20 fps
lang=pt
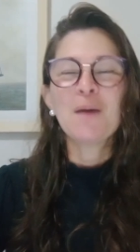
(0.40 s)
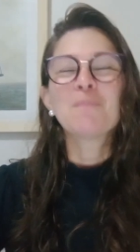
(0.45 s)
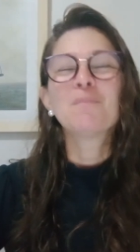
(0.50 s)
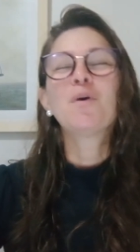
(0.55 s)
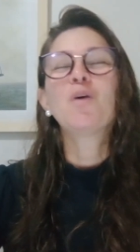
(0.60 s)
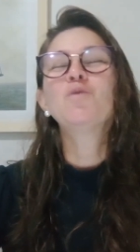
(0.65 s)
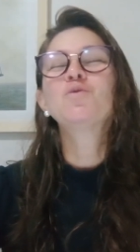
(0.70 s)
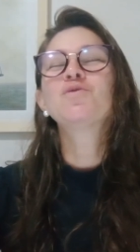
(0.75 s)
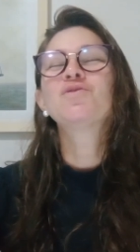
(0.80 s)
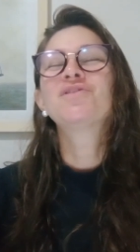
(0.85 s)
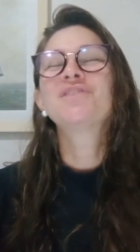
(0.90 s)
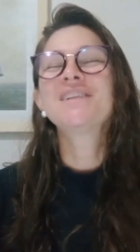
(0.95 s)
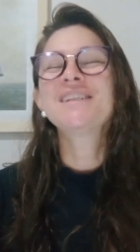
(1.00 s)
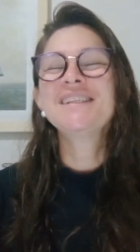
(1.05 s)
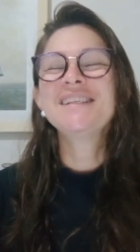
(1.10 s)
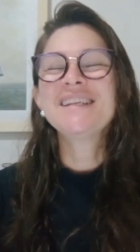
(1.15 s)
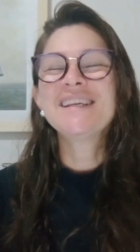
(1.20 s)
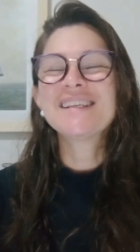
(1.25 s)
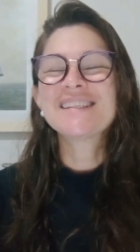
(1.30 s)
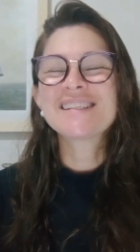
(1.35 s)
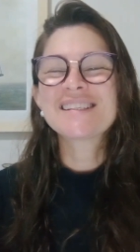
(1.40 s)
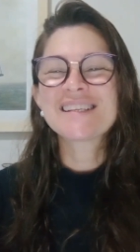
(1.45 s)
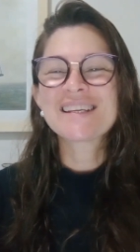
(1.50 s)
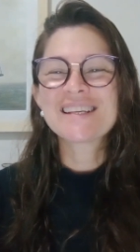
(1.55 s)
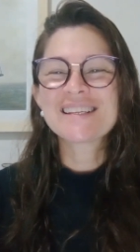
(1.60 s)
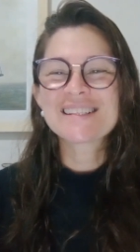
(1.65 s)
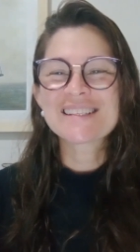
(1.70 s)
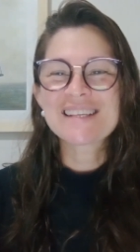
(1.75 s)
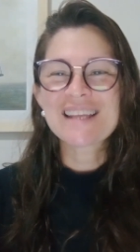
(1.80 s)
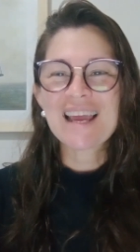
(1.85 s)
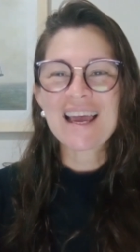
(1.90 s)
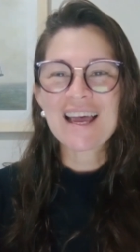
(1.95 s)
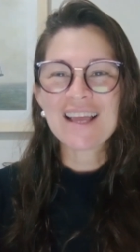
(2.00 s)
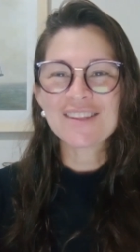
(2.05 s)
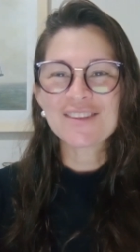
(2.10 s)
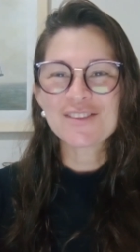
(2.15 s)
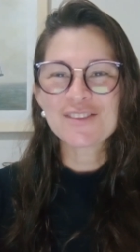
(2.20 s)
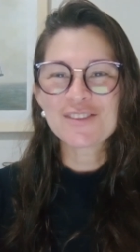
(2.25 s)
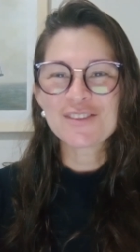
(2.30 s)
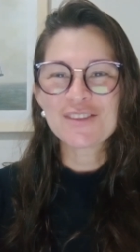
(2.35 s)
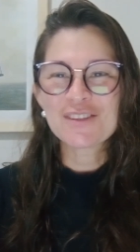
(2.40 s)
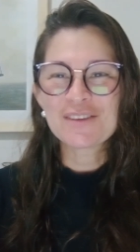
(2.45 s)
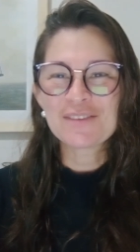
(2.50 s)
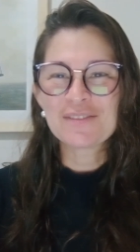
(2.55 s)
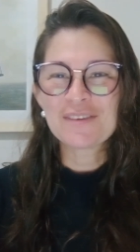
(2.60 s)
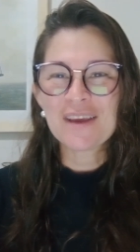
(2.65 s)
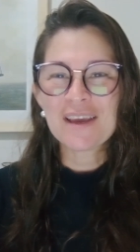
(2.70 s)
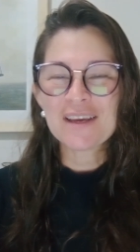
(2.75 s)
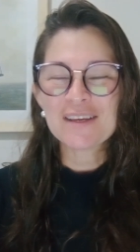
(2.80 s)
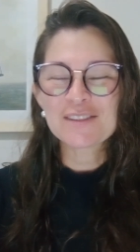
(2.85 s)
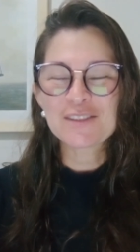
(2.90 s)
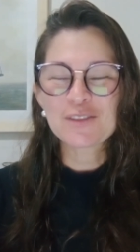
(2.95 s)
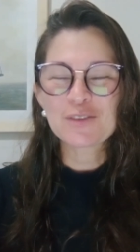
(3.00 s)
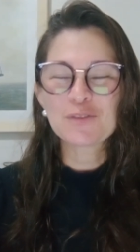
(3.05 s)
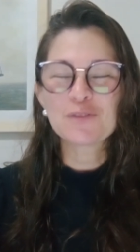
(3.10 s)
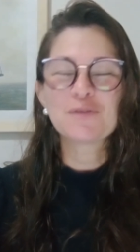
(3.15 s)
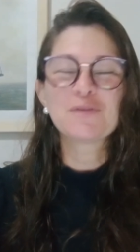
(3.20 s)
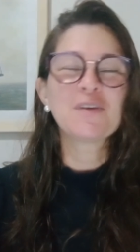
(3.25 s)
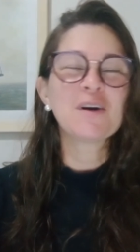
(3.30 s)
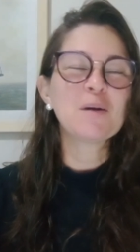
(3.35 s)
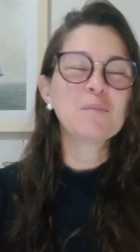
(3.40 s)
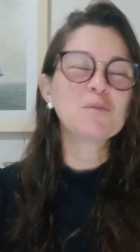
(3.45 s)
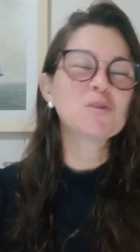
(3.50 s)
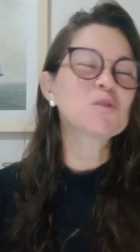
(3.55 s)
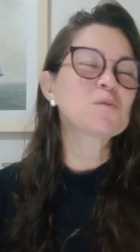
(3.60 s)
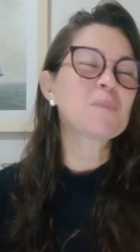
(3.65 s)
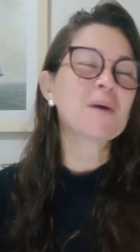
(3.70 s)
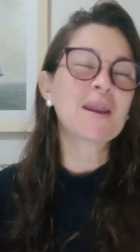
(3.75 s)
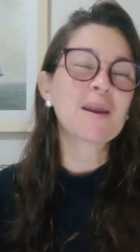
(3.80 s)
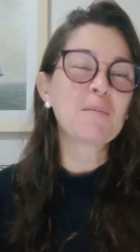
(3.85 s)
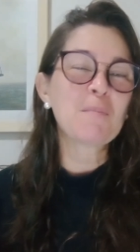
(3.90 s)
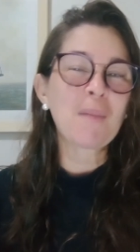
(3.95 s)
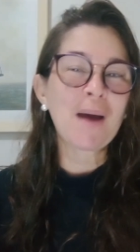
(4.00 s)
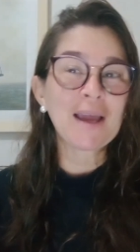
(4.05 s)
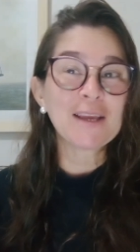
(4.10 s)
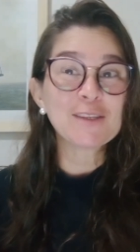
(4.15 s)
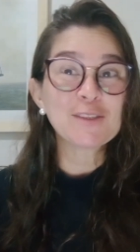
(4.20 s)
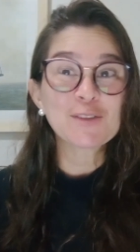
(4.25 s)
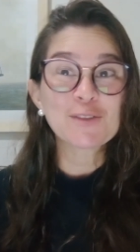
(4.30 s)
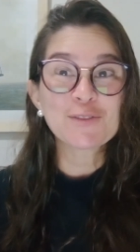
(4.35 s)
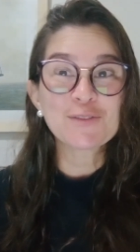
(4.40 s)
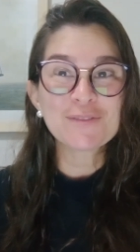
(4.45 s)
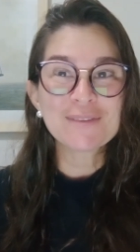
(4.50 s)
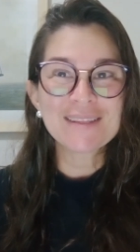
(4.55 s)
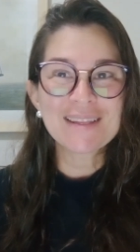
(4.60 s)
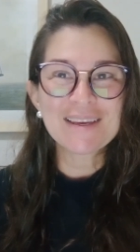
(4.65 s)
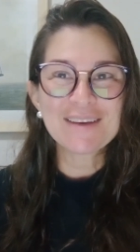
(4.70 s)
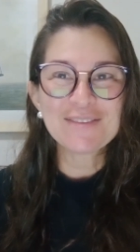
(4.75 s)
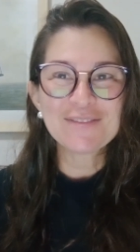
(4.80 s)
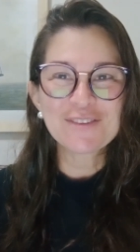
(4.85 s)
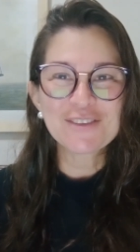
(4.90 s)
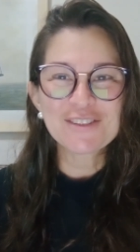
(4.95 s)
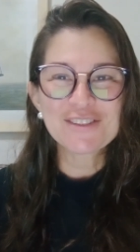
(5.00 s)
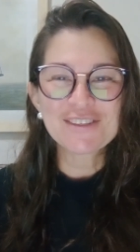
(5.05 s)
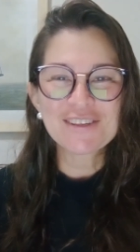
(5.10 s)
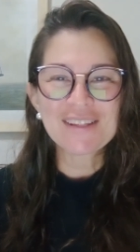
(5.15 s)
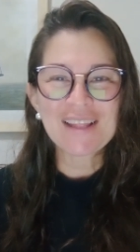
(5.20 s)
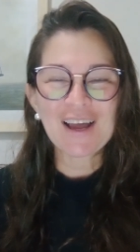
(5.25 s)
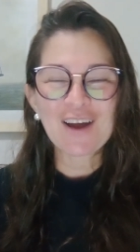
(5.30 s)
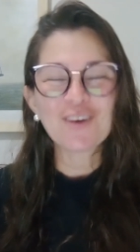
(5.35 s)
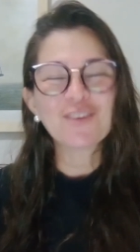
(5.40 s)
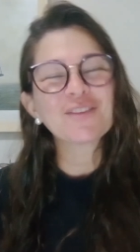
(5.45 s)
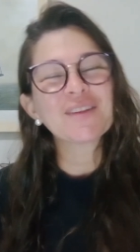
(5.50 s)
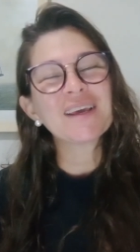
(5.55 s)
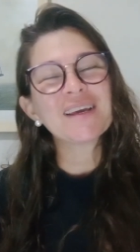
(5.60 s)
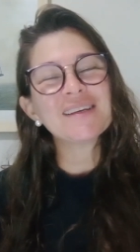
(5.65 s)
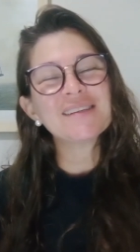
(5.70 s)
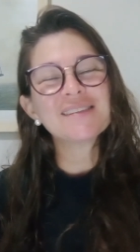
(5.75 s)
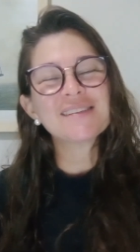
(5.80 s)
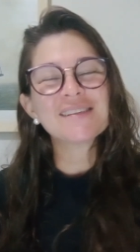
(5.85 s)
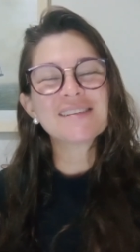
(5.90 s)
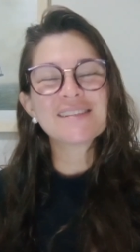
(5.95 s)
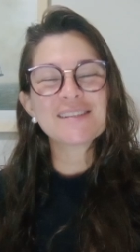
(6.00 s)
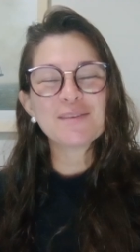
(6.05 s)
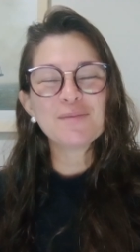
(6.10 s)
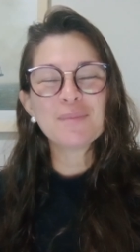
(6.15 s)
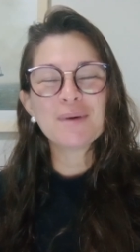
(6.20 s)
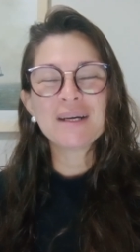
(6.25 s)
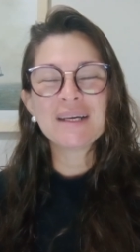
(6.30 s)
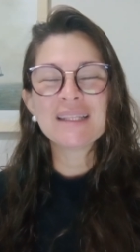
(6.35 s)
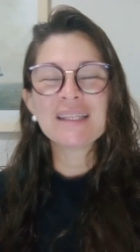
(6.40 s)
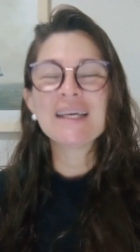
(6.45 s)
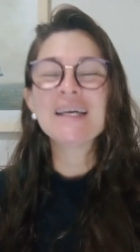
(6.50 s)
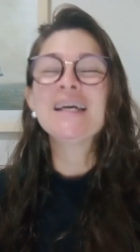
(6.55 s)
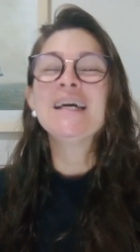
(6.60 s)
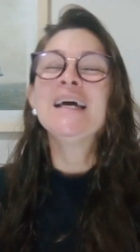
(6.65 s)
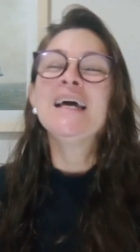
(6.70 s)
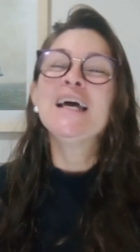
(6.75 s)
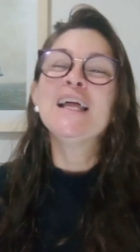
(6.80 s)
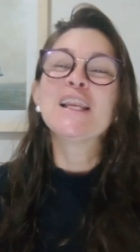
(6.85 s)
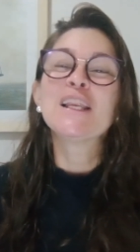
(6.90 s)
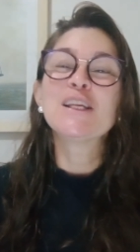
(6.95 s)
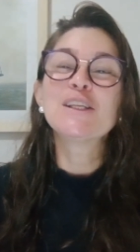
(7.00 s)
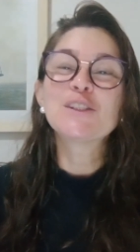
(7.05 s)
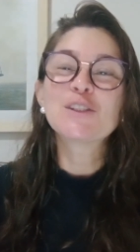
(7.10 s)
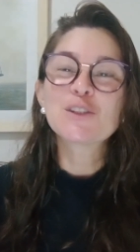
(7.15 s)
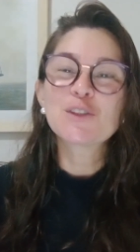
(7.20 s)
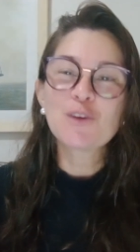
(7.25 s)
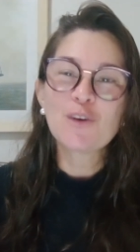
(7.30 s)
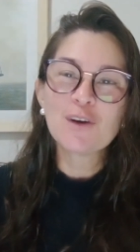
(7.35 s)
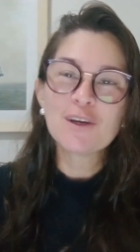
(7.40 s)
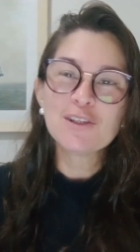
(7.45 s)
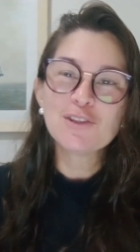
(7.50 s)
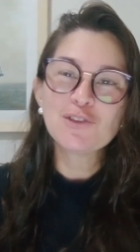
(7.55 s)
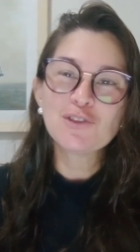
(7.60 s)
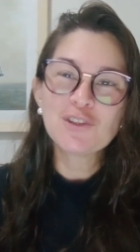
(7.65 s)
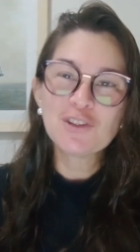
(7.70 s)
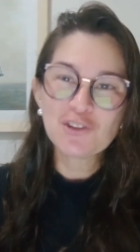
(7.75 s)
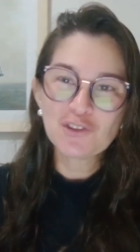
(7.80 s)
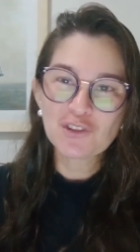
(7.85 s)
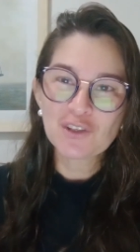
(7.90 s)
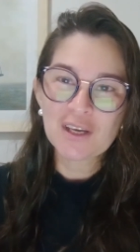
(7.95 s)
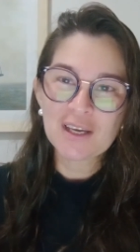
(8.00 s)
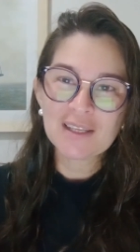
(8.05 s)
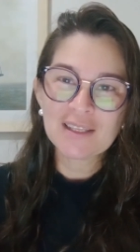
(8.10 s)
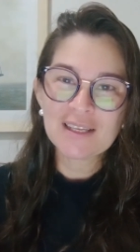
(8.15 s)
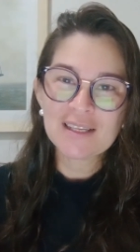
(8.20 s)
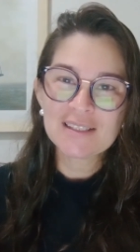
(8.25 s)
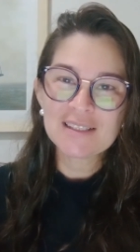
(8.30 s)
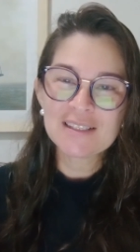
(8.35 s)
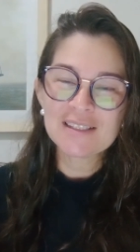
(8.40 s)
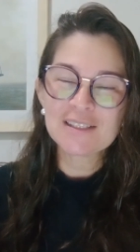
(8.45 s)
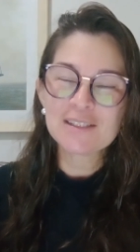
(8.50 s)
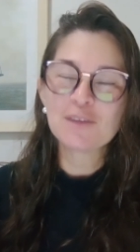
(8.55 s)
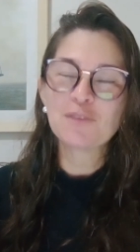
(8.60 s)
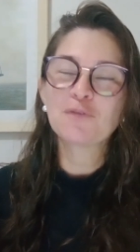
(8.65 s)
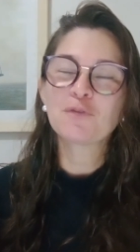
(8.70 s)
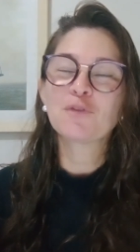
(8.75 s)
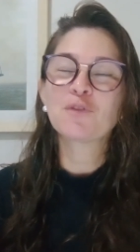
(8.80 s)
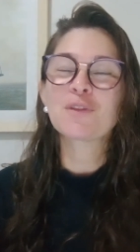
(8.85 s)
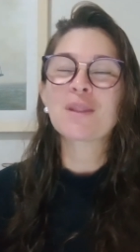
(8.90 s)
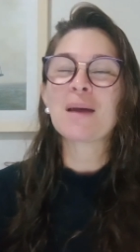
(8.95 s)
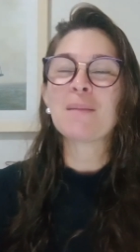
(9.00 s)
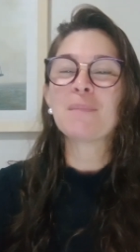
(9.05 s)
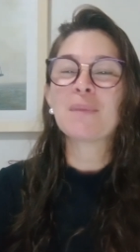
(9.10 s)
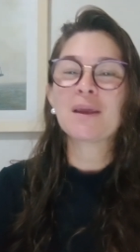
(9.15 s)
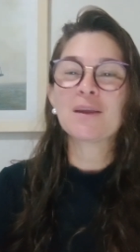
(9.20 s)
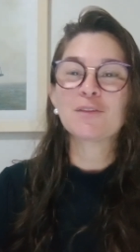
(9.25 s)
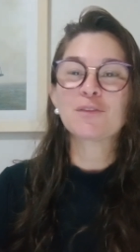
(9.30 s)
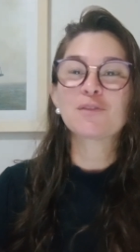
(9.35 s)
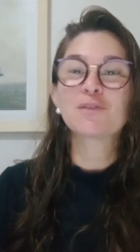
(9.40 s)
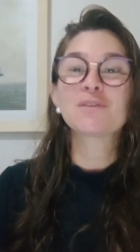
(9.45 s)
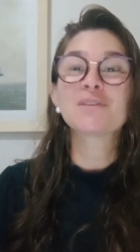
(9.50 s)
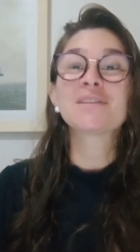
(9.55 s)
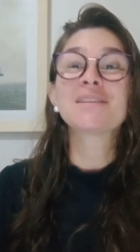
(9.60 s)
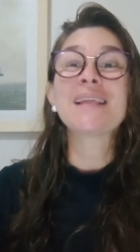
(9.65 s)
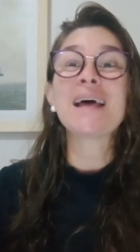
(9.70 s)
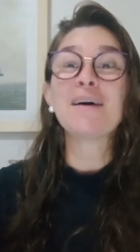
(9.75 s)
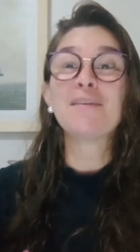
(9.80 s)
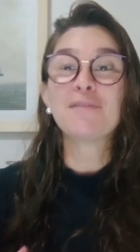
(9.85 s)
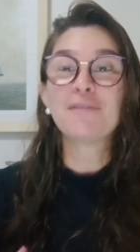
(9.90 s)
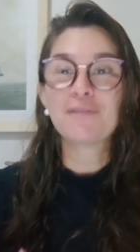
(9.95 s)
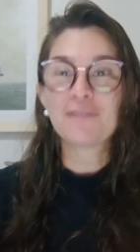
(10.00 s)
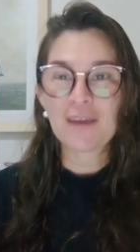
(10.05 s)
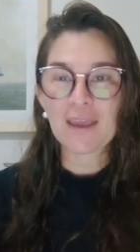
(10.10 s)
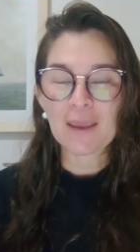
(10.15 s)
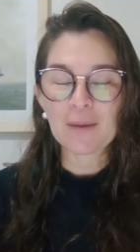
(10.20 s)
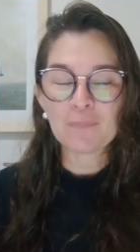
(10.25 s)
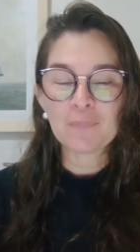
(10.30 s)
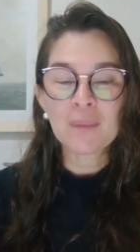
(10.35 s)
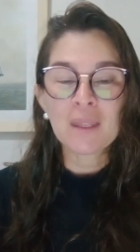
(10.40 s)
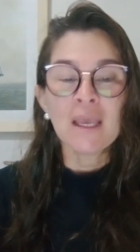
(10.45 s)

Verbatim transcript: Bom dia, seres gratos do universo. Vamos para mais um devocional desta semana, Lições de Gênesis Fundamentos da Fé.